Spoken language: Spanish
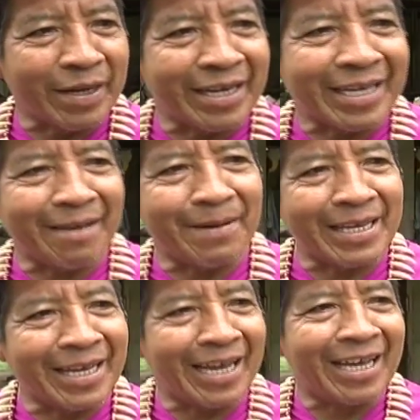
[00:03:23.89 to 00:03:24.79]
para que
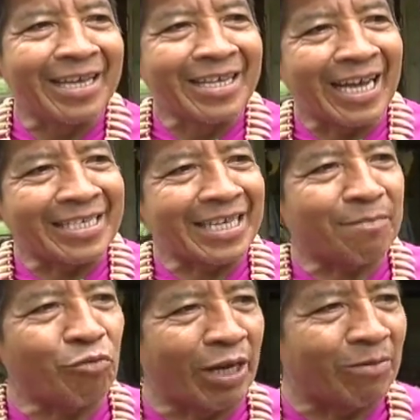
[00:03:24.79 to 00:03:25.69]
vayan a,
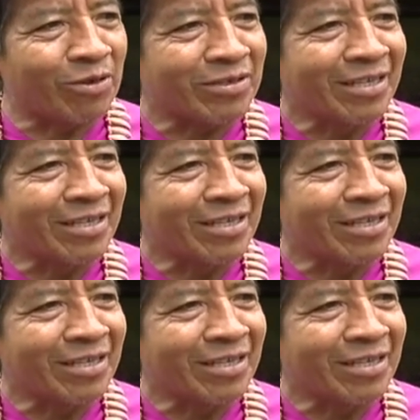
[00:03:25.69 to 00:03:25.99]
hacer pueblos.